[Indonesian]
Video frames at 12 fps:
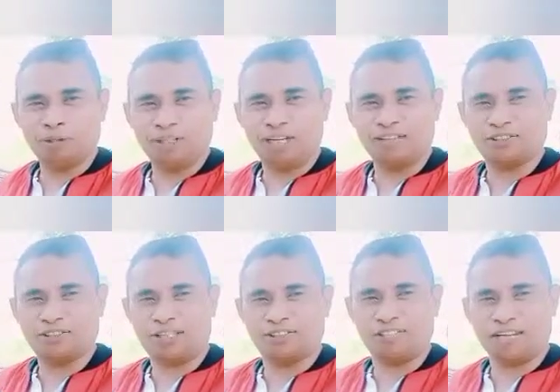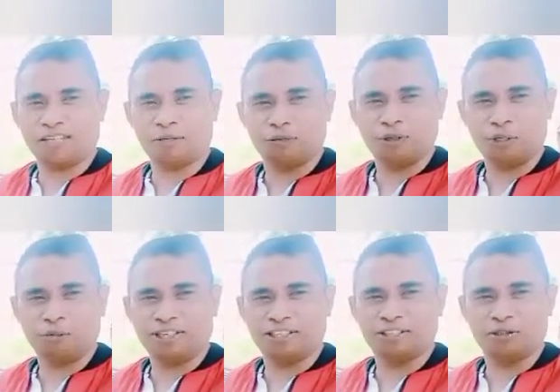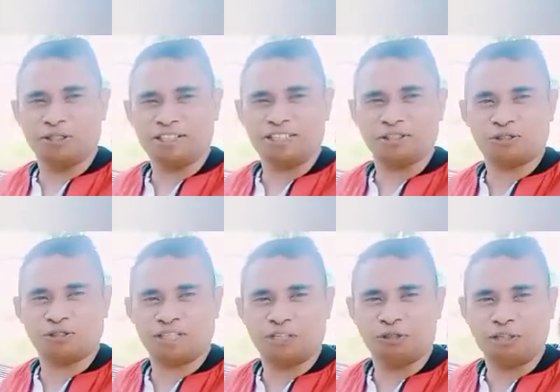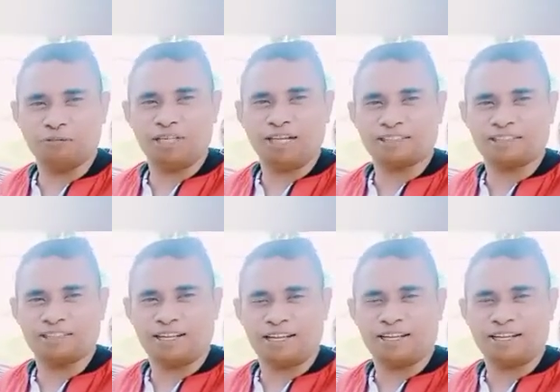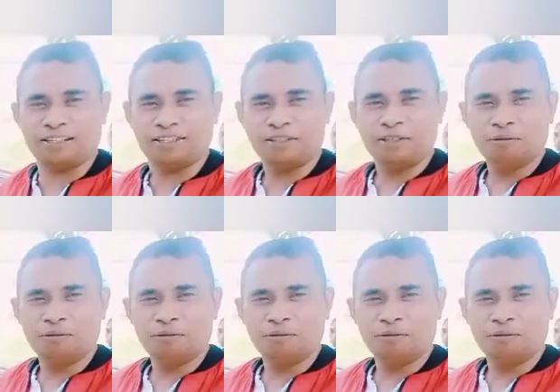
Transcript: itu jangan sia-siakan pengorbanan Tuhan Yesus yang luar biasa